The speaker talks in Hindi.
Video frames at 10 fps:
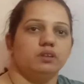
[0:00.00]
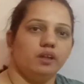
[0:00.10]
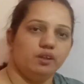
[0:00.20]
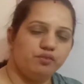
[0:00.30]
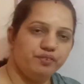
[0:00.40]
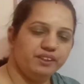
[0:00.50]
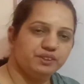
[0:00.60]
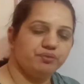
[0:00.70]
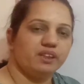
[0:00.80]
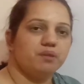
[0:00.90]
हेलो
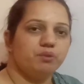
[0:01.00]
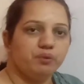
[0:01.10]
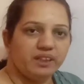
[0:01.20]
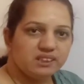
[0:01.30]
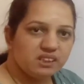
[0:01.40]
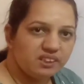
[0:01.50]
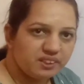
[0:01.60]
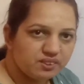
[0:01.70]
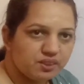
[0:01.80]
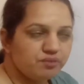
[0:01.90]
फ्रेंड्स वेलकम टू इंग्लिश
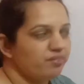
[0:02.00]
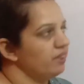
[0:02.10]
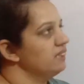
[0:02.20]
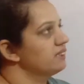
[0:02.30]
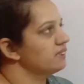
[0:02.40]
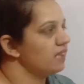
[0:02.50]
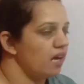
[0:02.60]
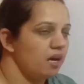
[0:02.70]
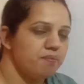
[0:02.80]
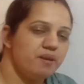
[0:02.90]
लिटरेचर फ्रेंड्स
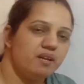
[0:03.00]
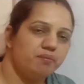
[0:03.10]
यहाँ पे